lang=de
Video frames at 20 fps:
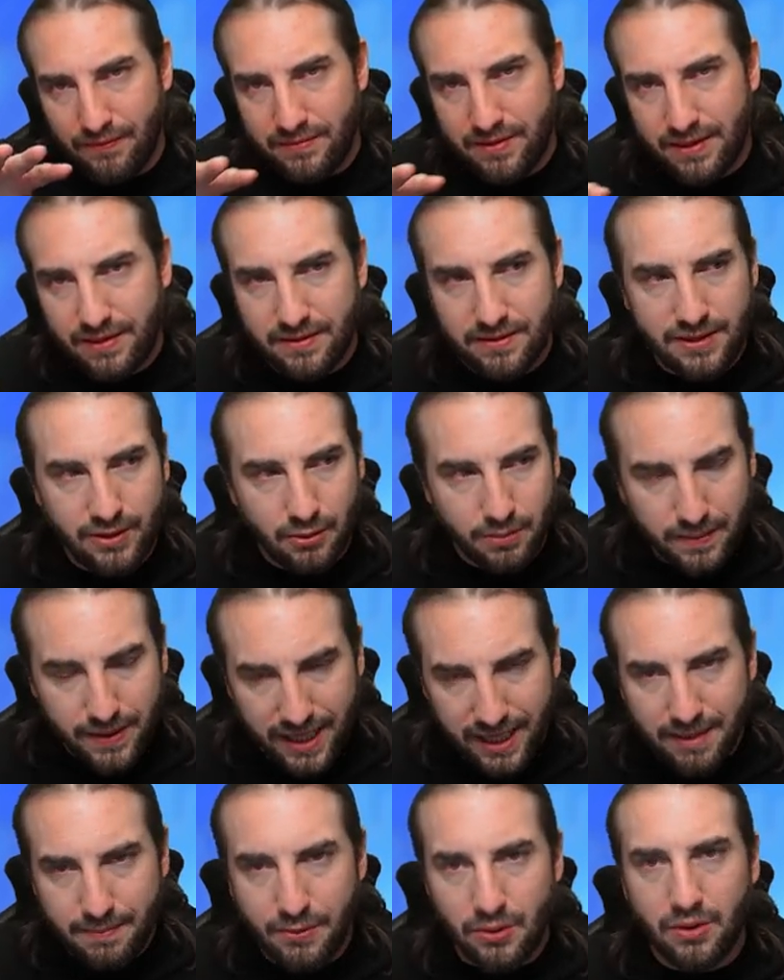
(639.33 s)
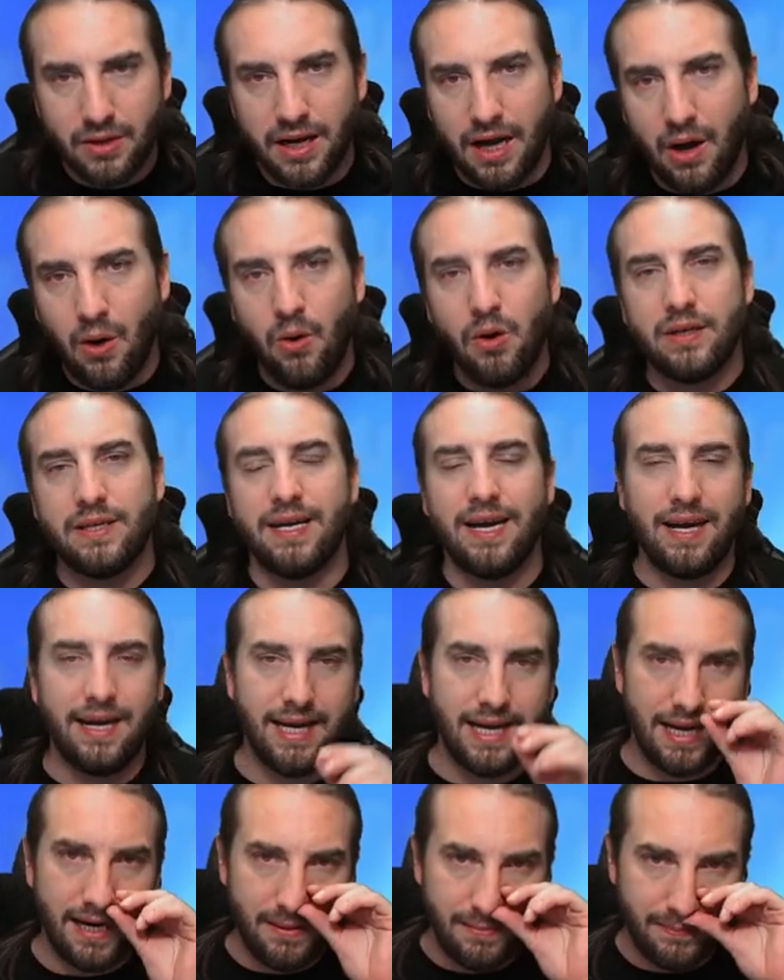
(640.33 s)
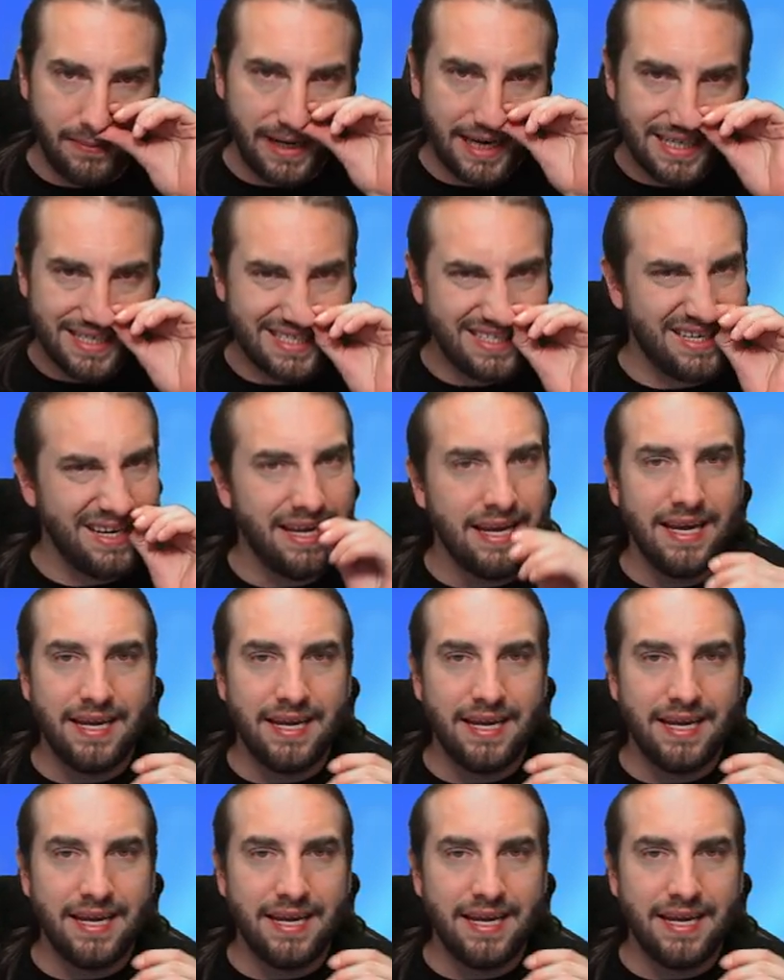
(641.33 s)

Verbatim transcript: die, die Umgebung Umgebung auch daran anpasst,